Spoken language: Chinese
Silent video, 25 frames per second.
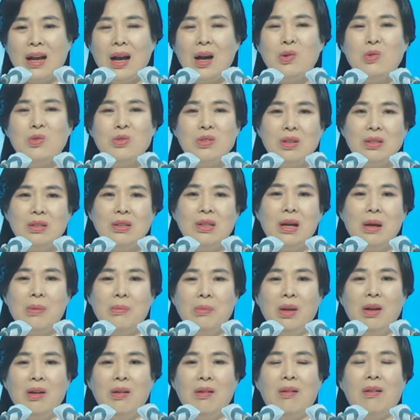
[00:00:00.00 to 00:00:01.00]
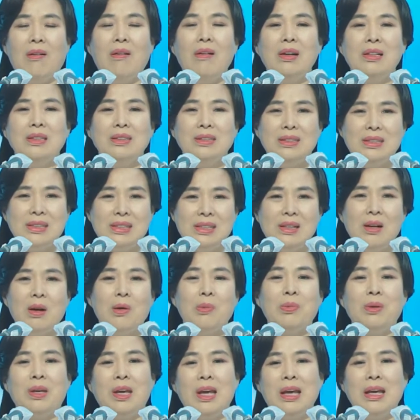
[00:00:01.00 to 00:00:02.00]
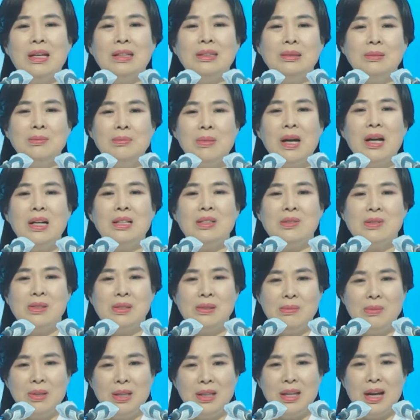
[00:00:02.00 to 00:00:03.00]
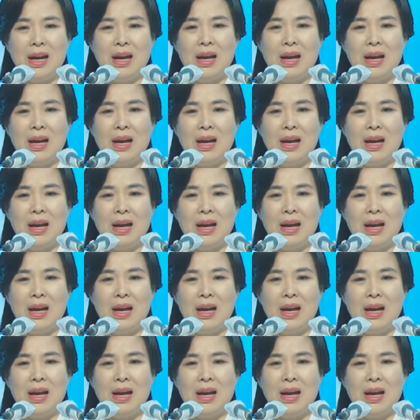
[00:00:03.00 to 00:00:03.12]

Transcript: 的地区特别远，他自己开车，